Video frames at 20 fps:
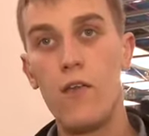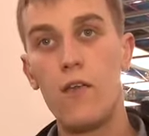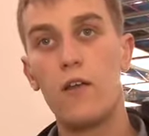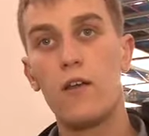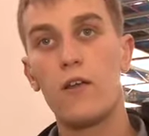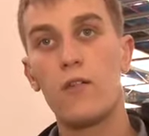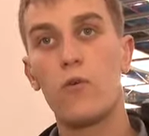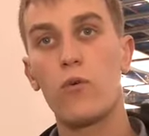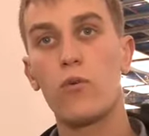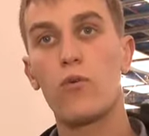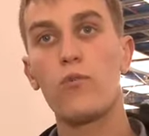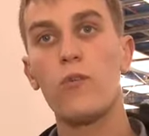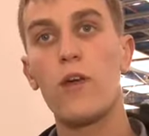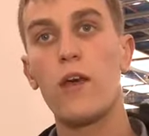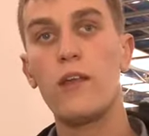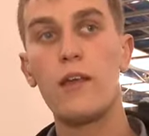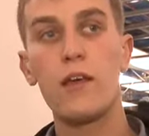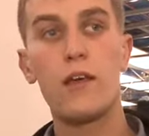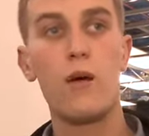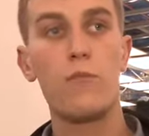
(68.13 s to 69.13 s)
I grappoli
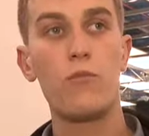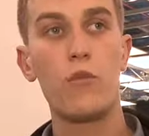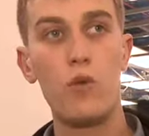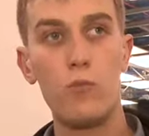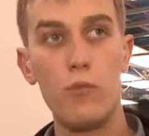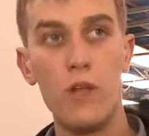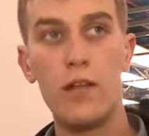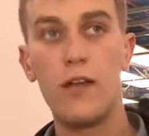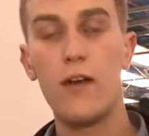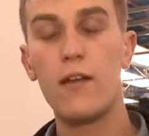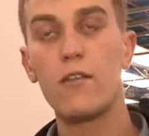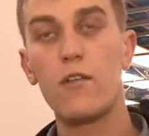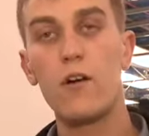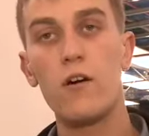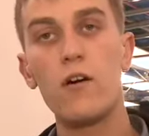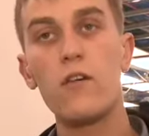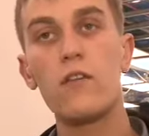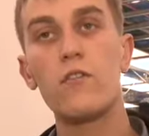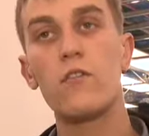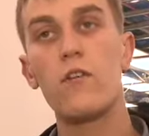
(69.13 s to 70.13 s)
infestati dalla
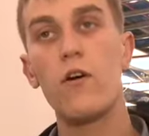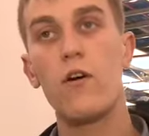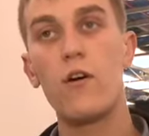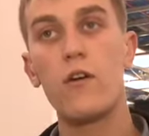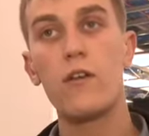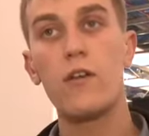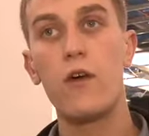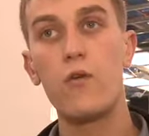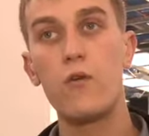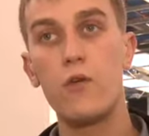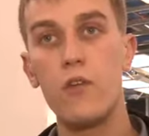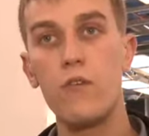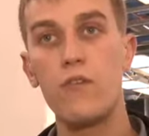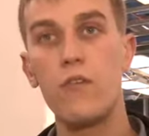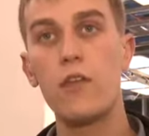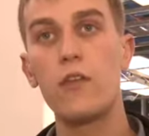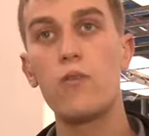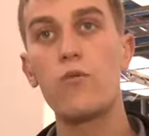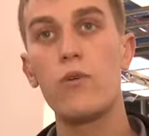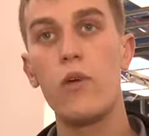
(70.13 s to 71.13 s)
drosofila non
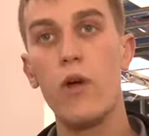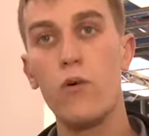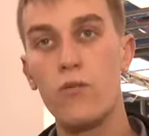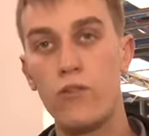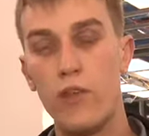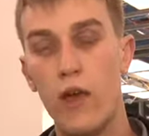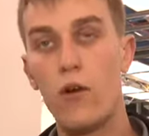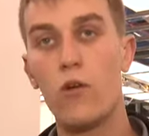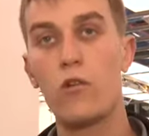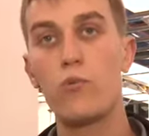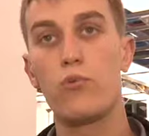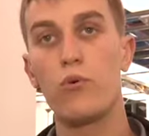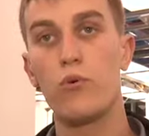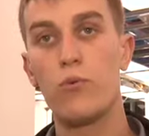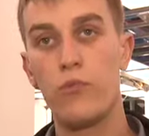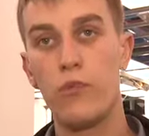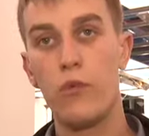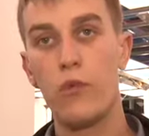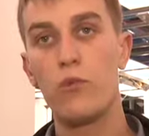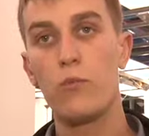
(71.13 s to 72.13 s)
possono essere usati per
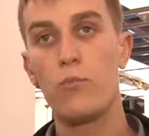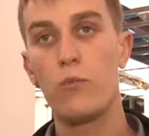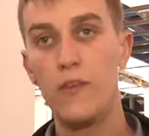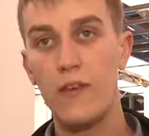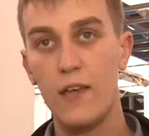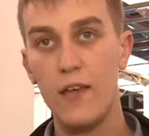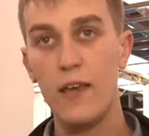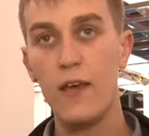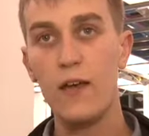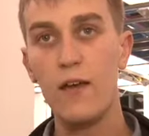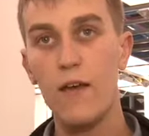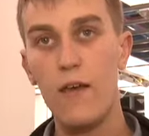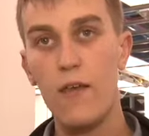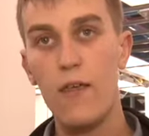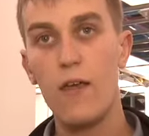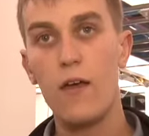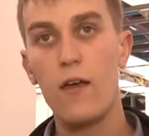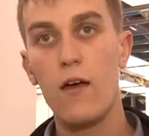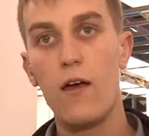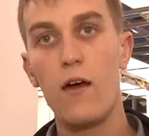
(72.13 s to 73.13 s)
la
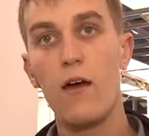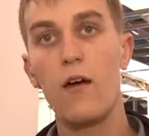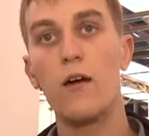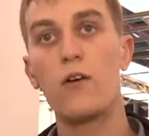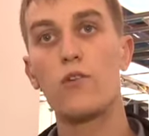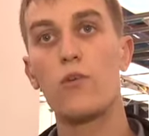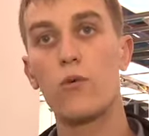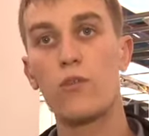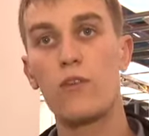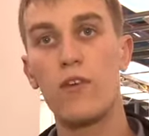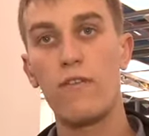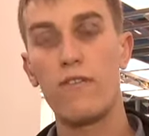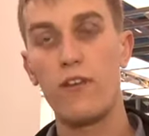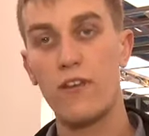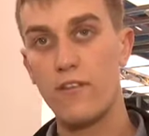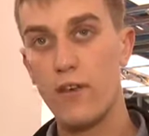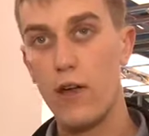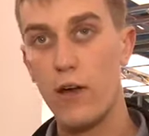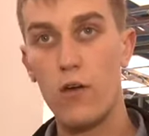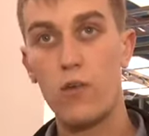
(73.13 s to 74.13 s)
vinificazione eh, e nel
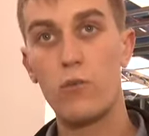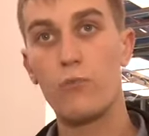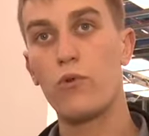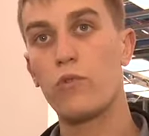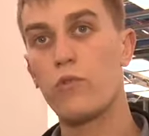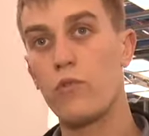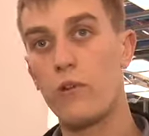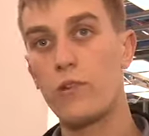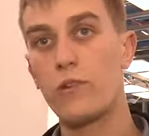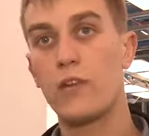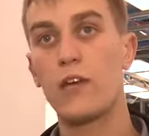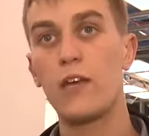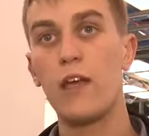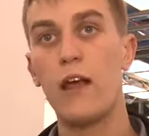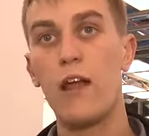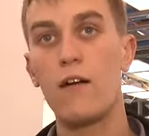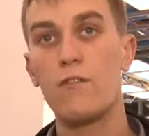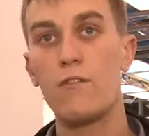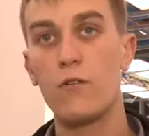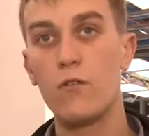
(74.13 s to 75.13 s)
2014
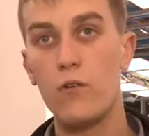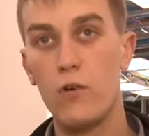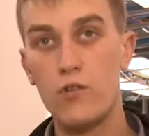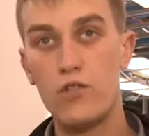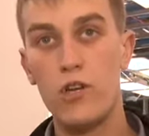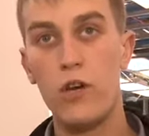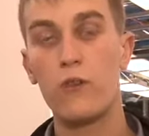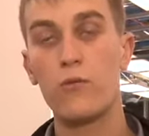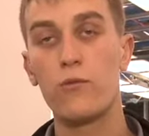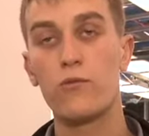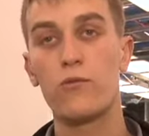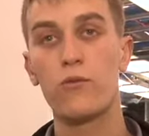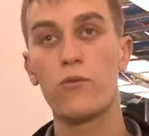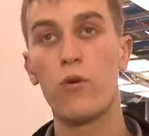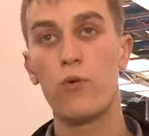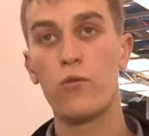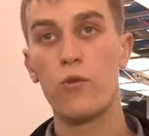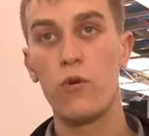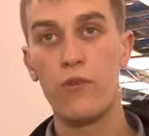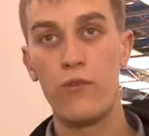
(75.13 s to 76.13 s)
alcune vigne
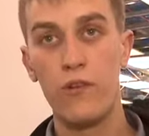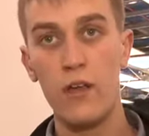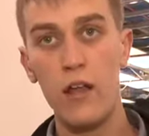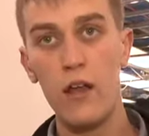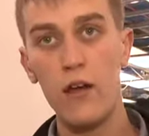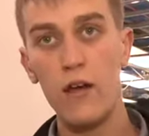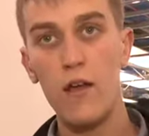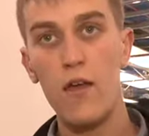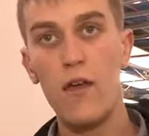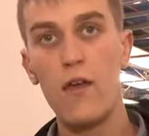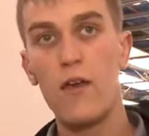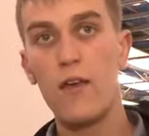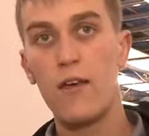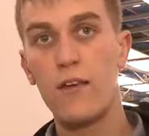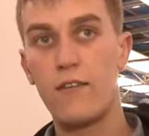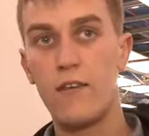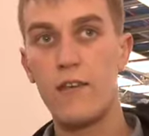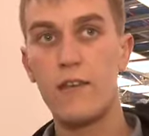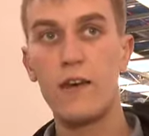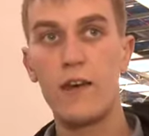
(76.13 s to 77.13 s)
hanno avuto il
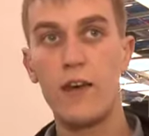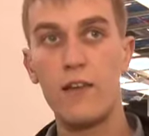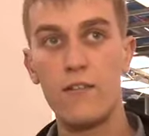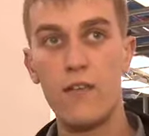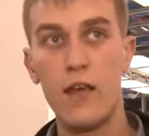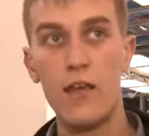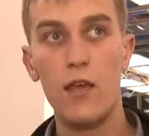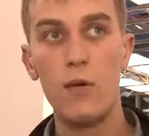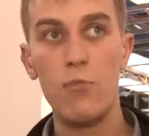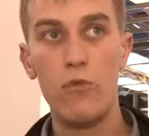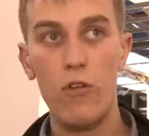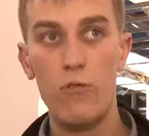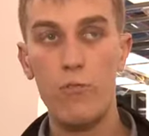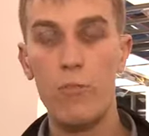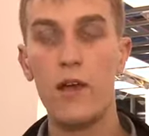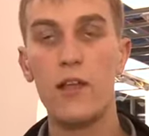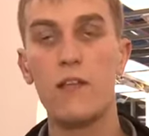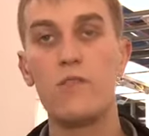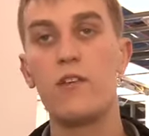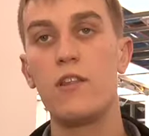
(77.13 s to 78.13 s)
50% delle
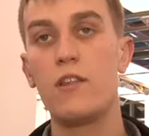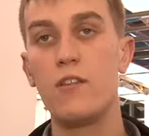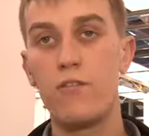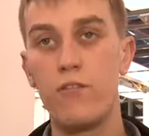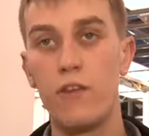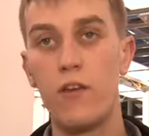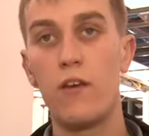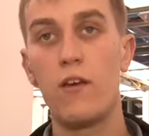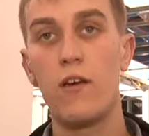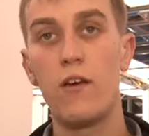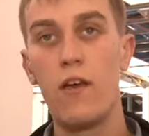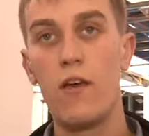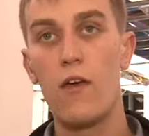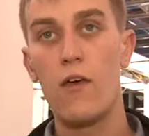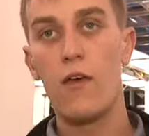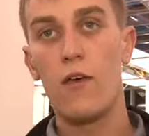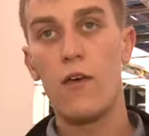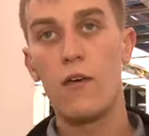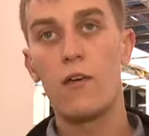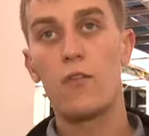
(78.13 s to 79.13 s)
viti rovinate.
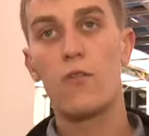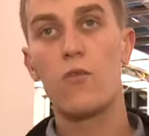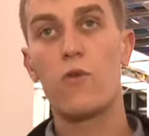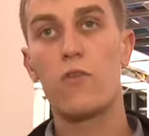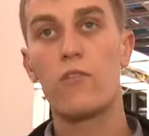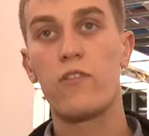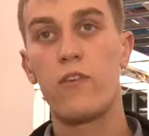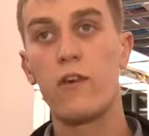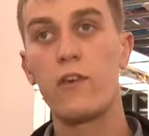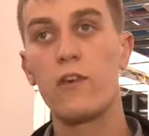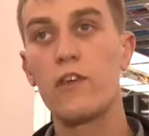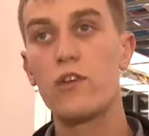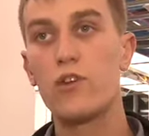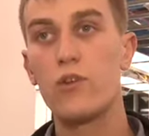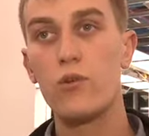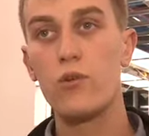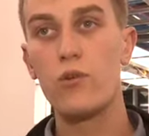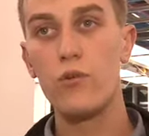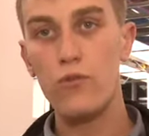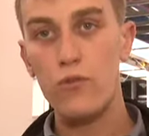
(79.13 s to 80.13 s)

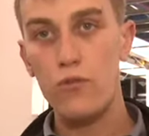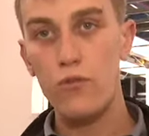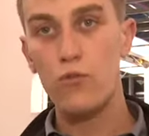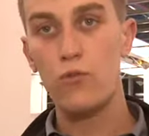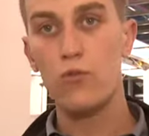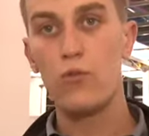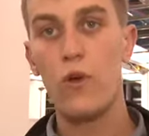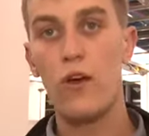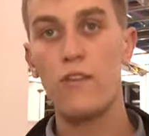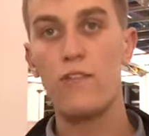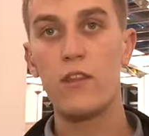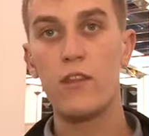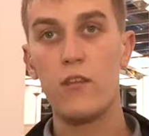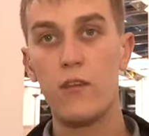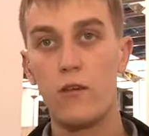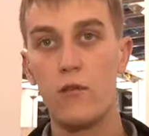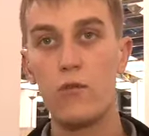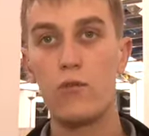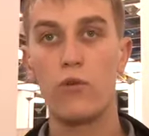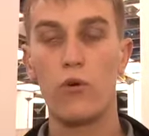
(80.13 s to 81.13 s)
Quindi la viticoltura
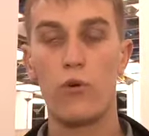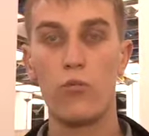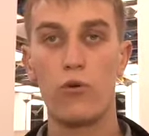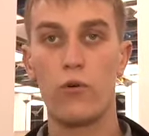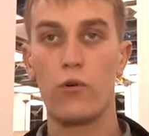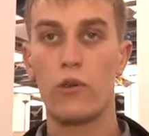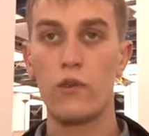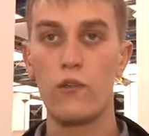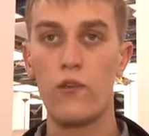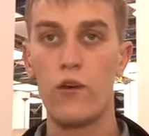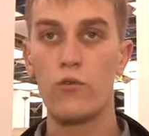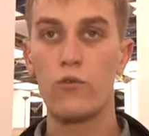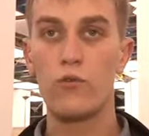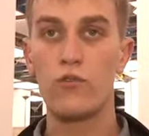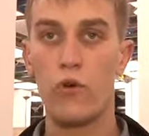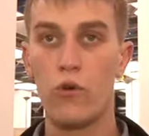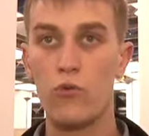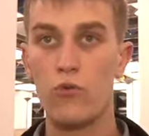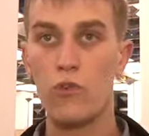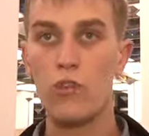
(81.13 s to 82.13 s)
di Borgogna
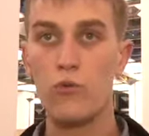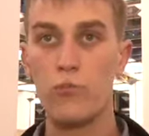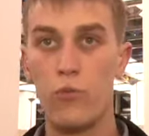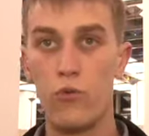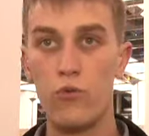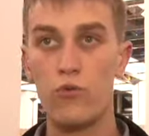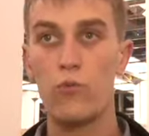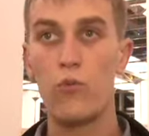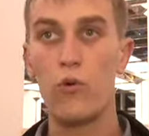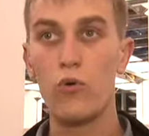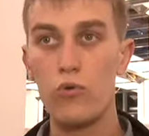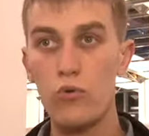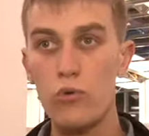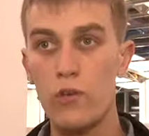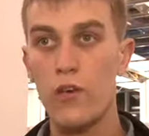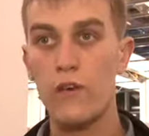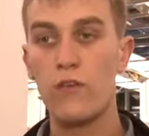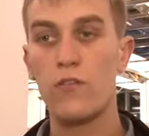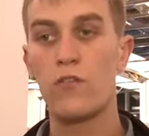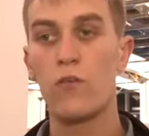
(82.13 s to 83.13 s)
oggi ha molte
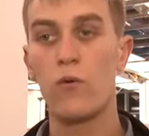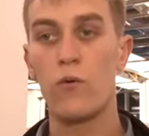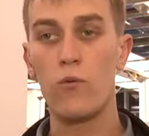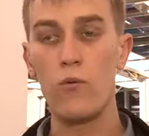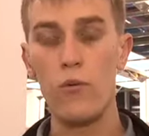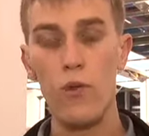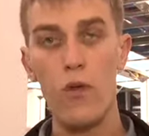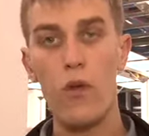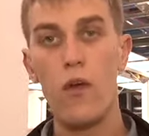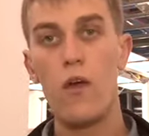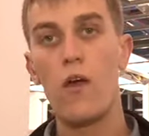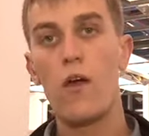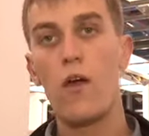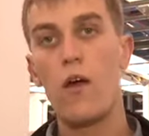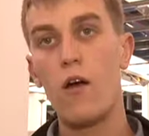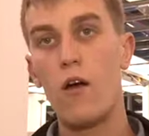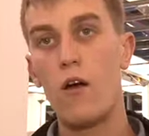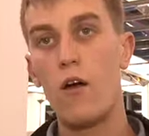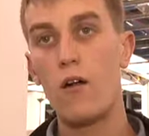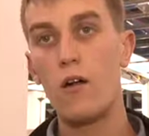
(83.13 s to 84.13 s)
questioni aperte
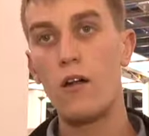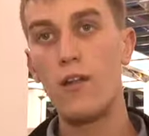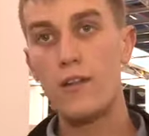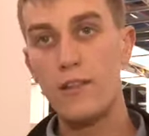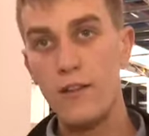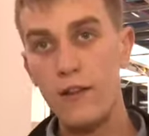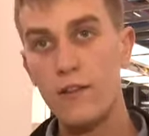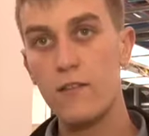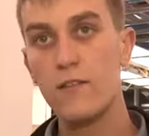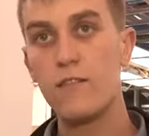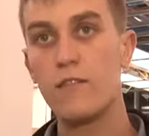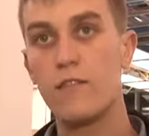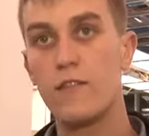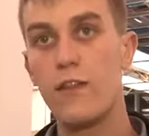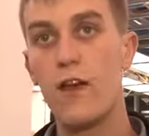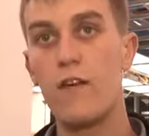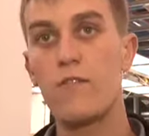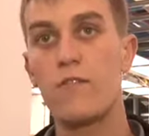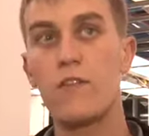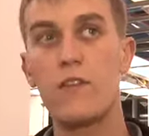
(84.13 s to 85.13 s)
ma abbiamo dei
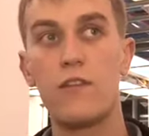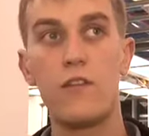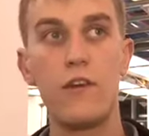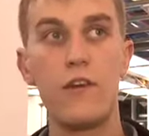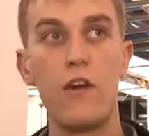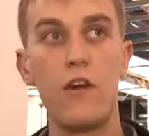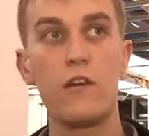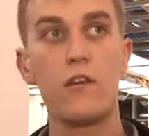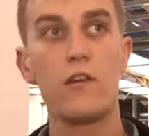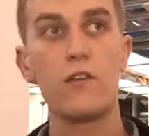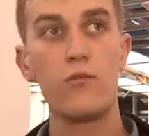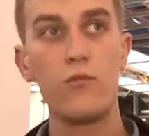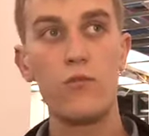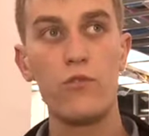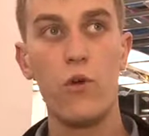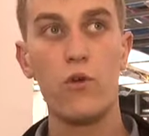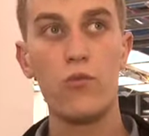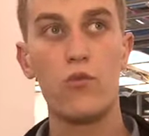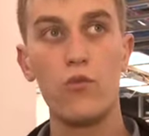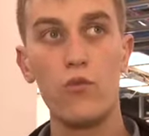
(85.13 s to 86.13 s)
validi tecnici
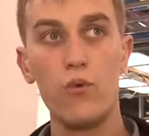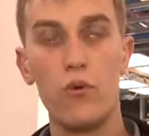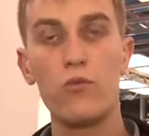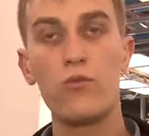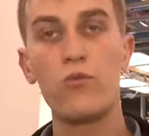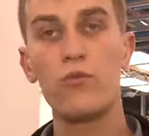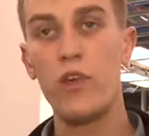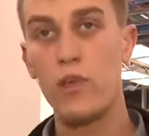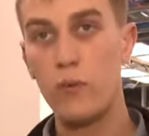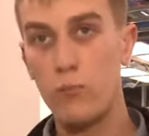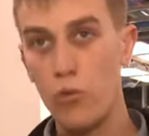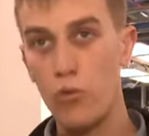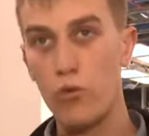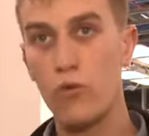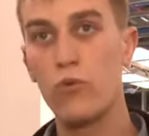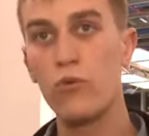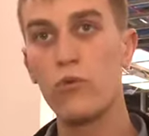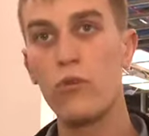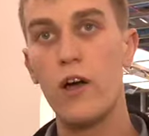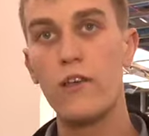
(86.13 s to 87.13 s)
vinicoli che ci danno
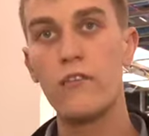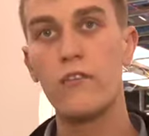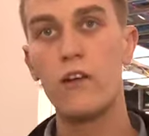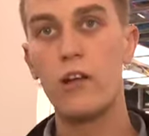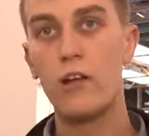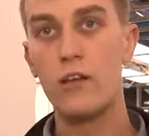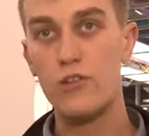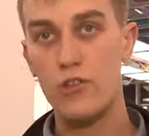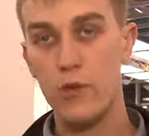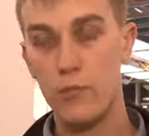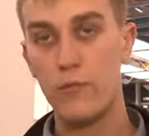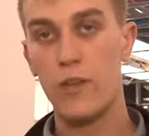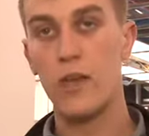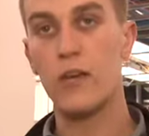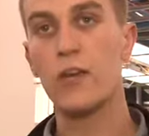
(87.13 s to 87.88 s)
una grossa mano